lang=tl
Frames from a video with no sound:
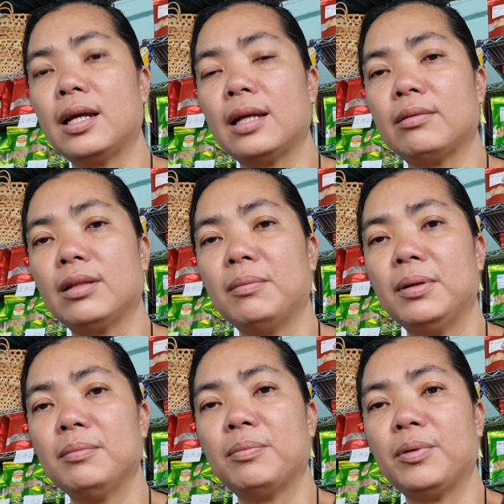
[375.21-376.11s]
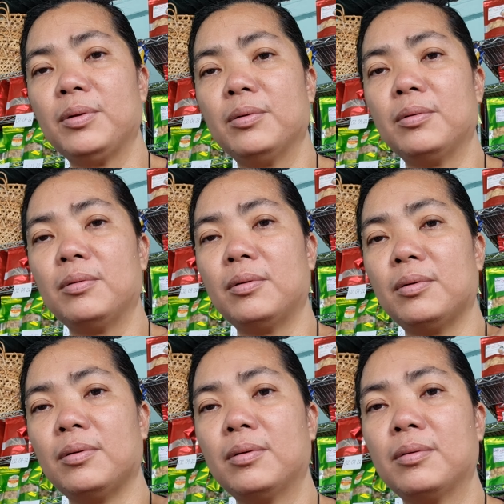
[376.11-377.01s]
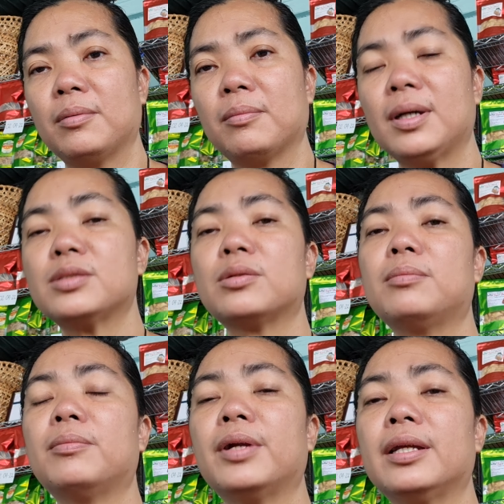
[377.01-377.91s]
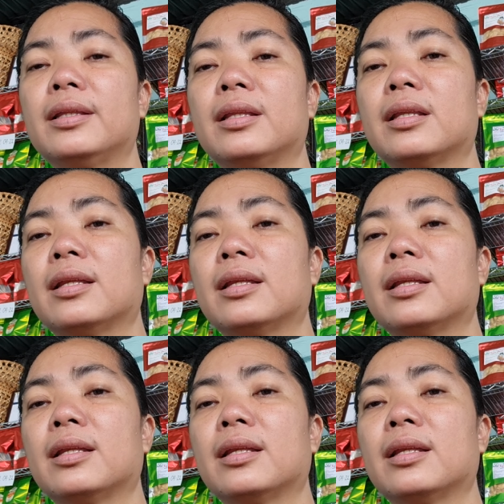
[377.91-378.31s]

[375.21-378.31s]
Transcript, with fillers: Ito naman po yung mushroom bread